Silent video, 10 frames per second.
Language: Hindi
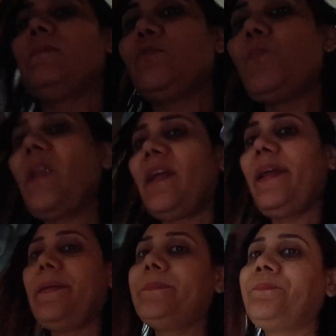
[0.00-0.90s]
ऊपर
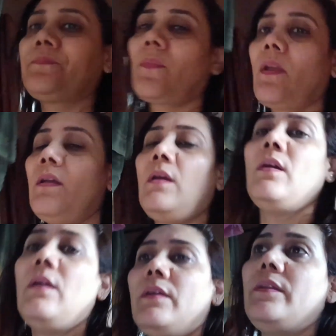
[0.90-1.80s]
रखे
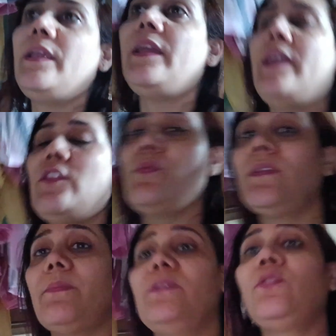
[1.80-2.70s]
ठीक है तुम
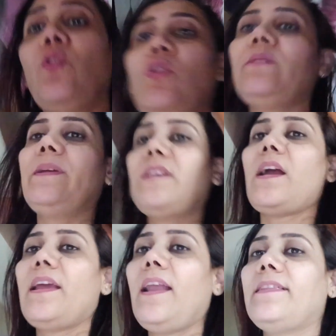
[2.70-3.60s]
सब्जी तो रोज़ बचा
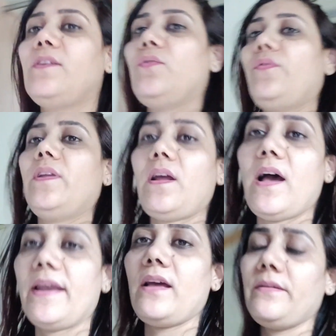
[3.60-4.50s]
के लाते हो फिर
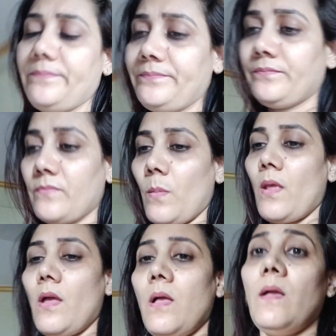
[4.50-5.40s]
खाना
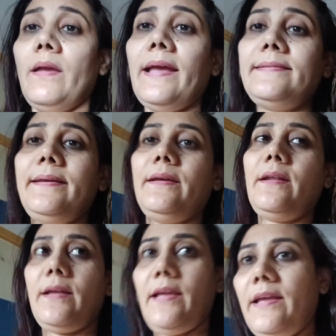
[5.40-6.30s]
कैसे
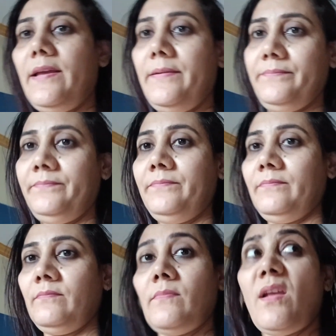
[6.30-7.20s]
रखेंगे
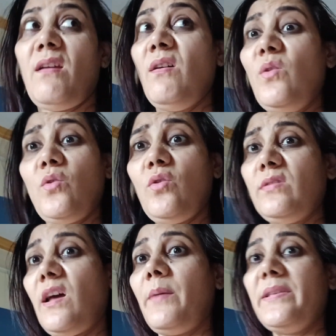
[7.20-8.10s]
रोज़
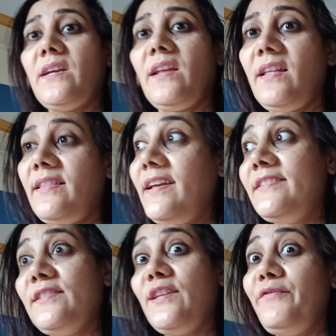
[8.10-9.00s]
खाना बचा के रहता है
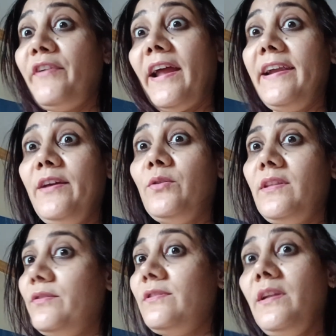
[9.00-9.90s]
जिस दिन फ्राइडे
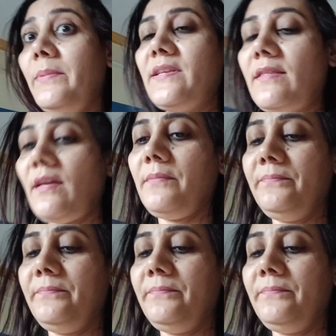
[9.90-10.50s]
होता है उस दिन नहीं बचाता